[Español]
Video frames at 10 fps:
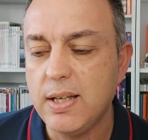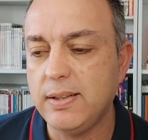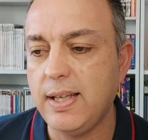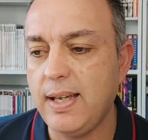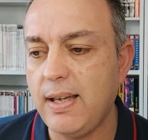
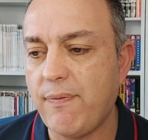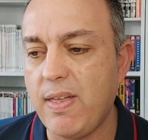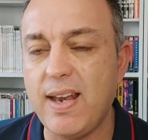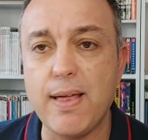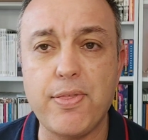de
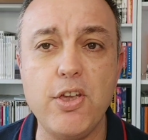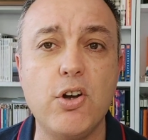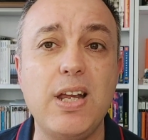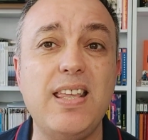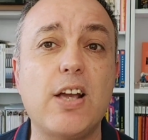
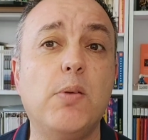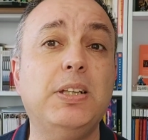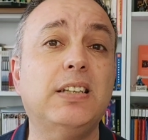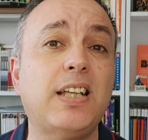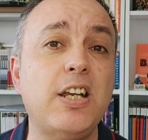federación y de
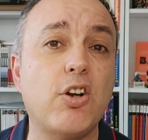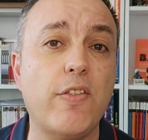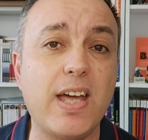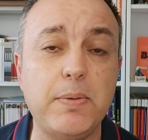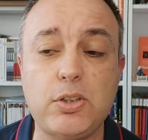comité técnico
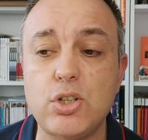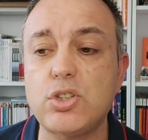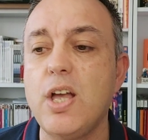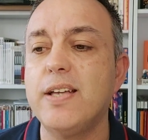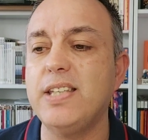de
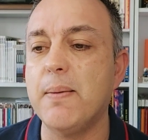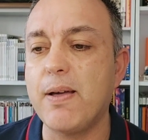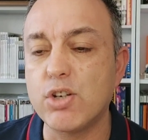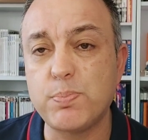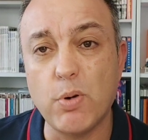árbitros
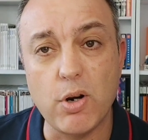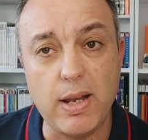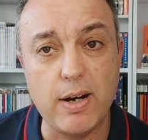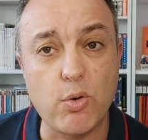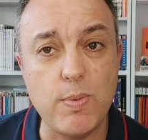llevados por
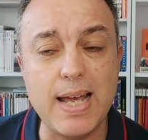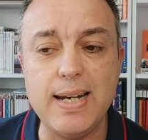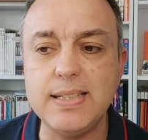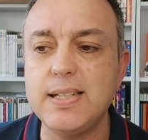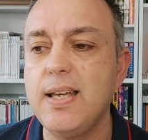eh,
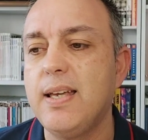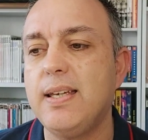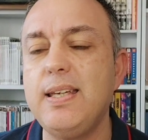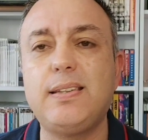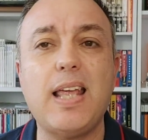Rubiales
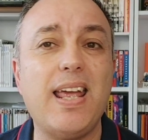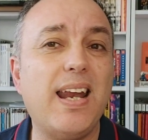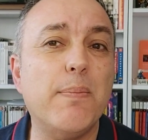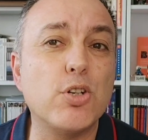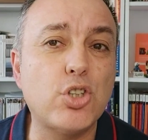y
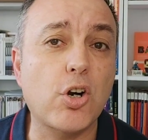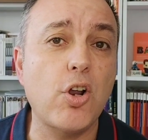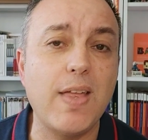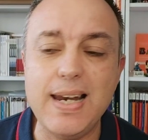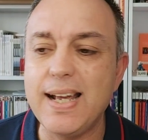el bochorno
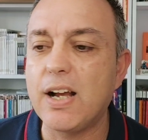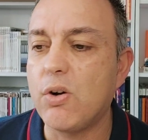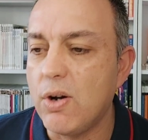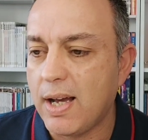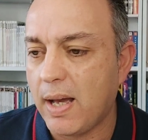de liga
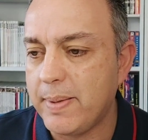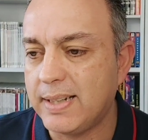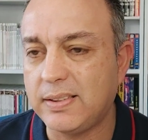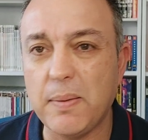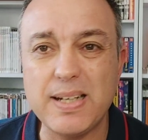con
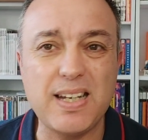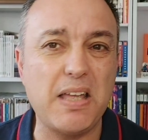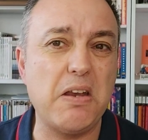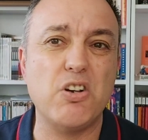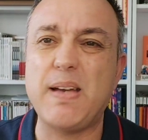Javier Tebas
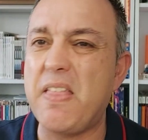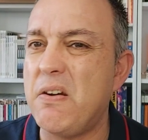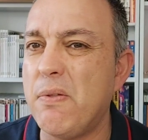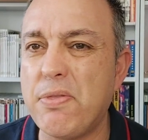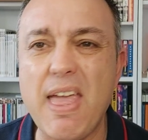que nos va a
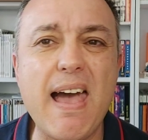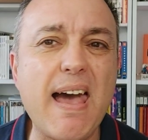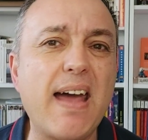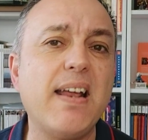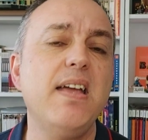
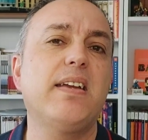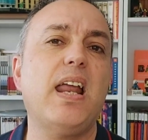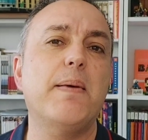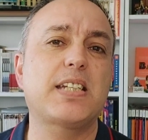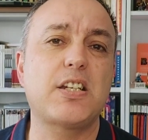denunciar, que
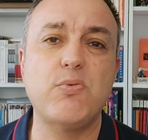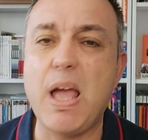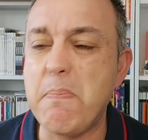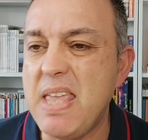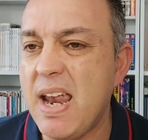el Barça es
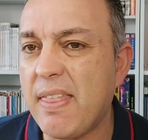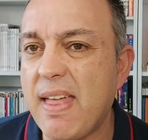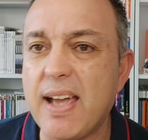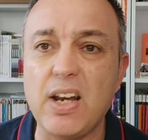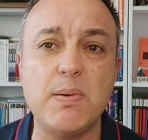una
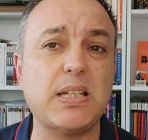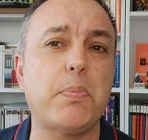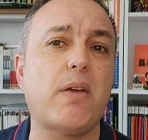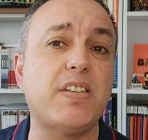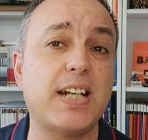mierda, que no vas a
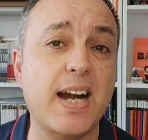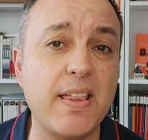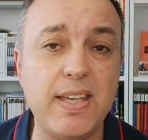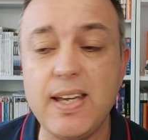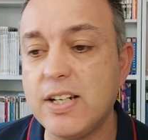poder fichar a
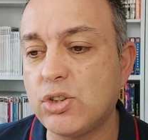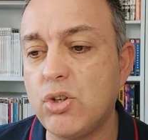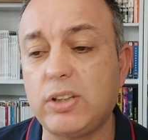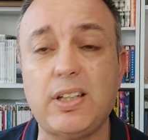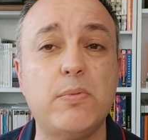nadie. Esto es
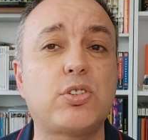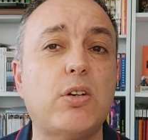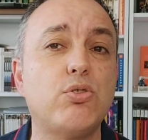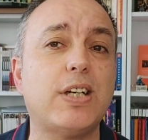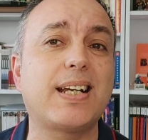lo que tenemos que
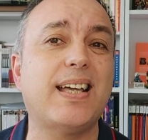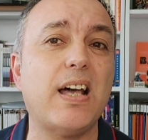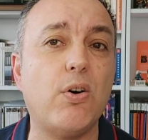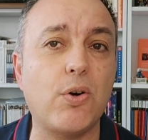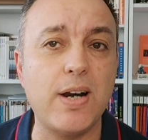luchar cada
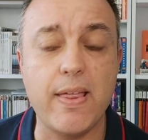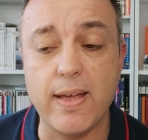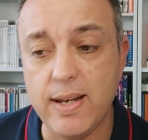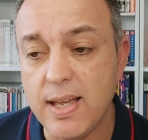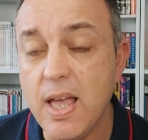
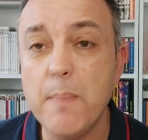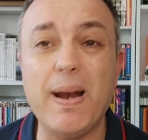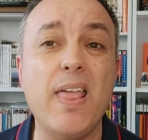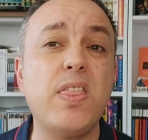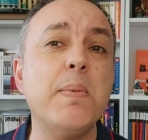jornada, ¿eh?
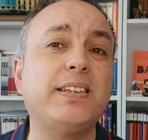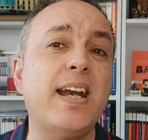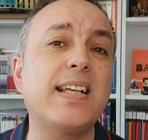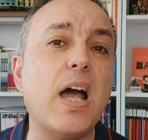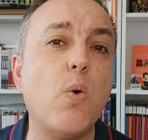Para encima
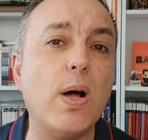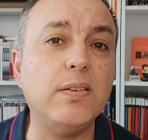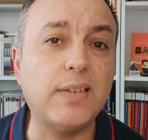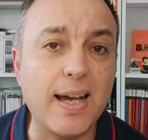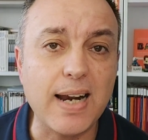tener que
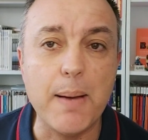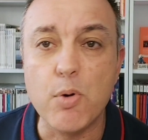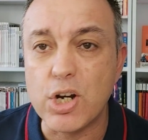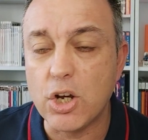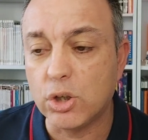aguantar a
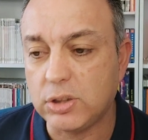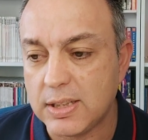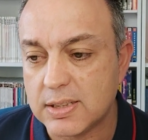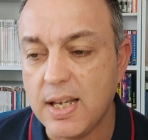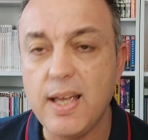
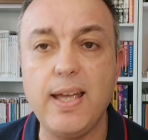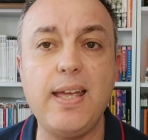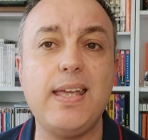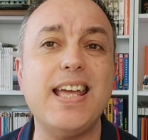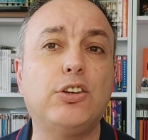monigotes
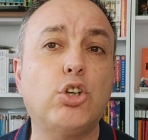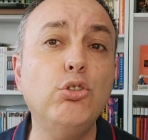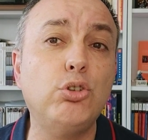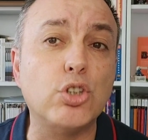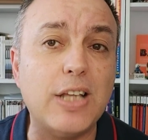¿eh? y a
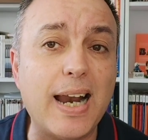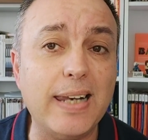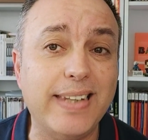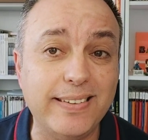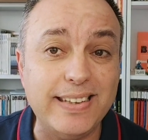tontos de,
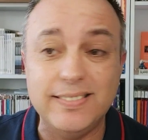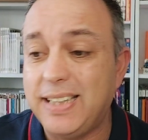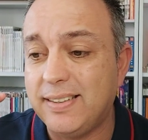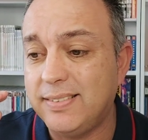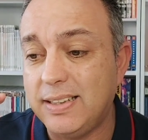
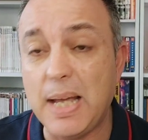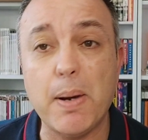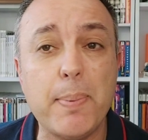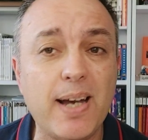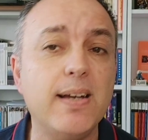de
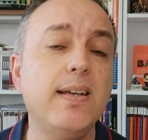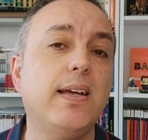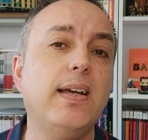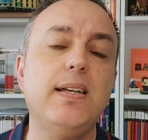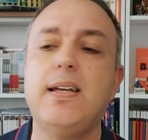baba,
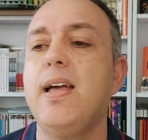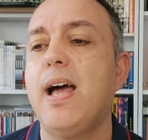¿eh?